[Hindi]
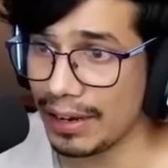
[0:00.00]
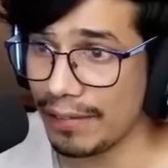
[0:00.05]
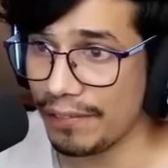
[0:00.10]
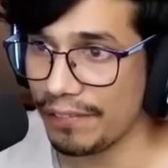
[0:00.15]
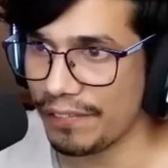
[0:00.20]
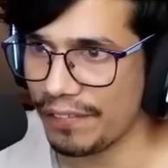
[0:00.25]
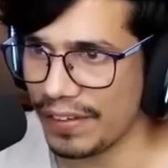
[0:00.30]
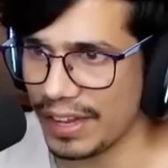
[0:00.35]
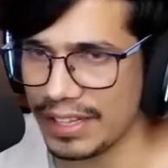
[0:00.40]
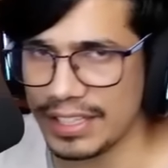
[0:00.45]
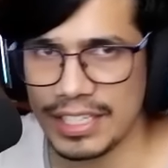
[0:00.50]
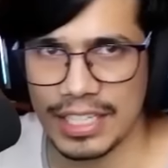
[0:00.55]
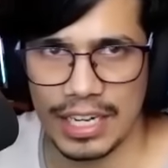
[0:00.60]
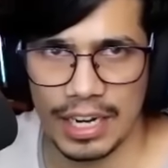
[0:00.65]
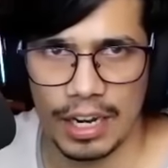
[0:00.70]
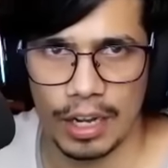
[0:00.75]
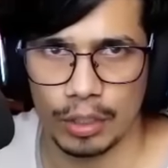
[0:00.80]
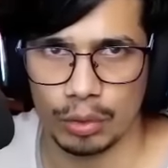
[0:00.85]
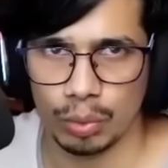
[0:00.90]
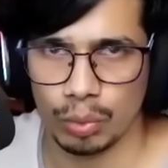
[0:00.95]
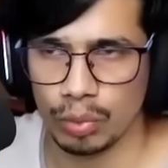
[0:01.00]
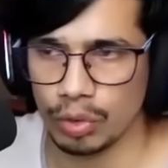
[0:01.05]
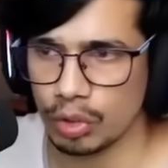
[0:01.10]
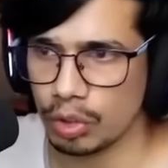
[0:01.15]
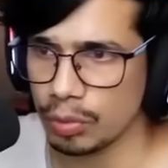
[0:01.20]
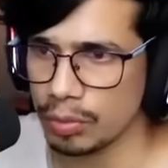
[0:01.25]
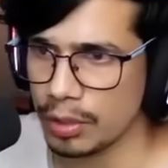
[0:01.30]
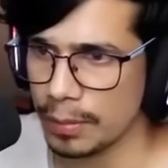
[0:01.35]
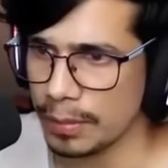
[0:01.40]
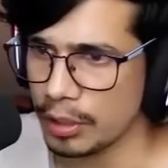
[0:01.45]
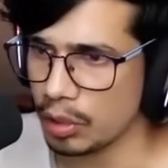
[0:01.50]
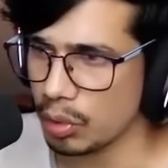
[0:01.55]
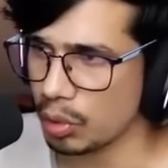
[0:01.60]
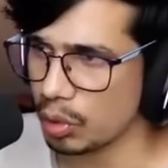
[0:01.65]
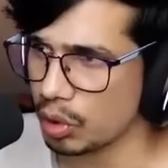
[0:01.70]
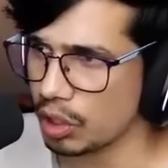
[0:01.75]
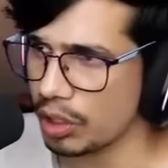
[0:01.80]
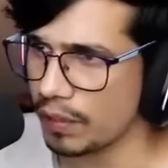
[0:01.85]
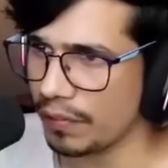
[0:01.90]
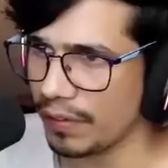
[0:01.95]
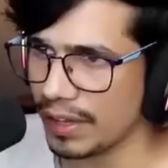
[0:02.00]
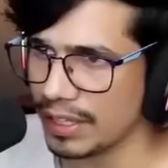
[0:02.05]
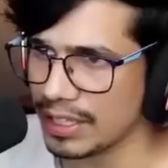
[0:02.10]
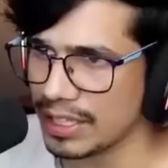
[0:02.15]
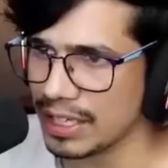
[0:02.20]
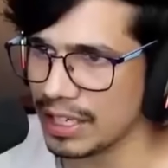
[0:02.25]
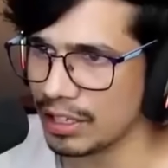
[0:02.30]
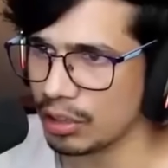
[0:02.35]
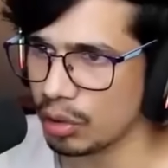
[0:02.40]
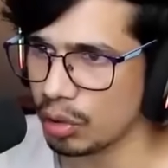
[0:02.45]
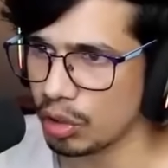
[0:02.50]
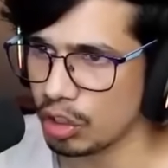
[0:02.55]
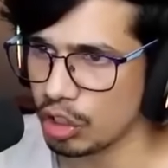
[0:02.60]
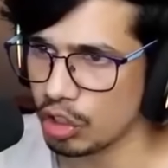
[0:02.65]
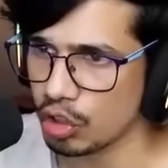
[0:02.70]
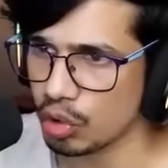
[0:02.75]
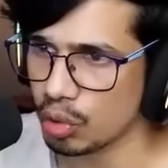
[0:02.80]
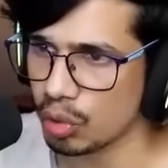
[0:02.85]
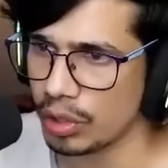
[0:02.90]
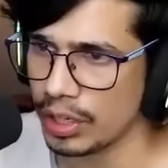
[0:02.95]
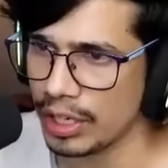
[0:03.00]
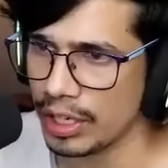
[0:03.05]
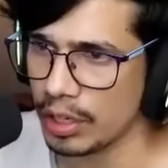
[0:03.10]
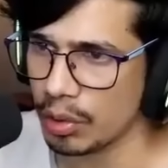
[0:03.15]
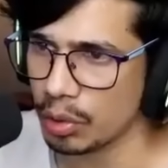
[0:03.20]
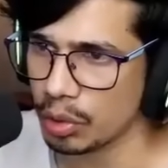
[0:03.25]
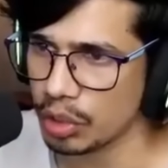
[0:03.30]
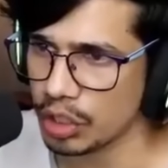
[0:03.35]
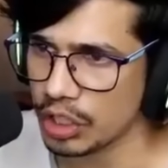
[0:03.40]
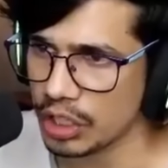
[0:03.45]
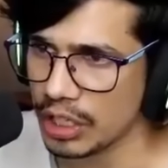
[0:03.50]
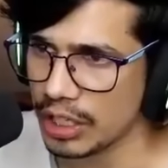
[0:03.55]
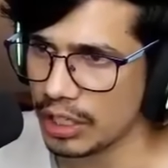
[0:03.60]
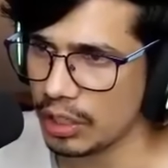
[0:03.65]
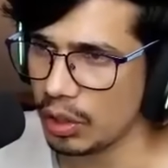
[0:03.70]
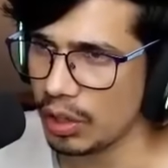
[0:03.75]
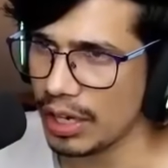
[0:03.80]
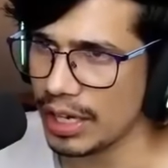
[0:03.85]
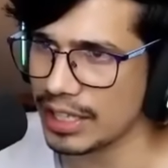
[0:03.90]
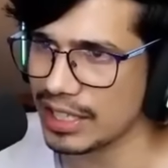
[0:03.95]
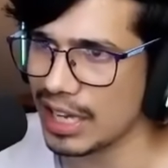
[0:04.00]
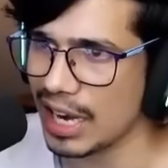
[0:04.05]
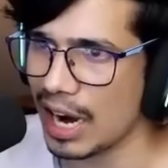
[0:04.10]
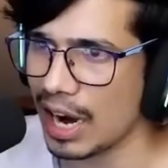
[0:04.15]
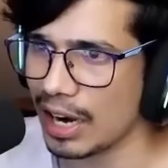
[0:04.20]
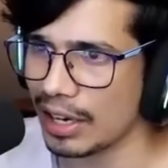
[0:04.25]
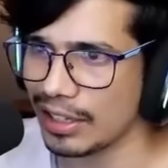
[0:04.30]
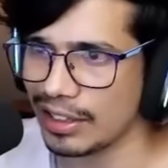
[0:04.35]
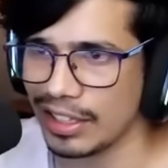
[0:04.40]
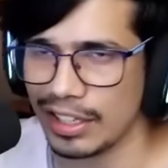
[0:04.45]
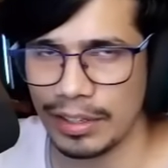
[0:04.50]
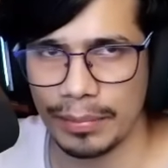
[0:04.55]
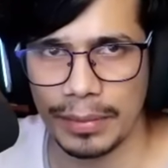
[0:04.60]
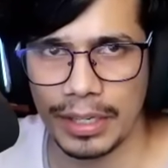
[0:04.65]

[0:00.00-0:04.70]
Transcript: फैंस लगा दूँ तुम समझ रहे हो क्योंकि फैंस ना इन दोनों से जुड़ने की कोशिश करेगी और ऐसे आड़ी तेड़ी में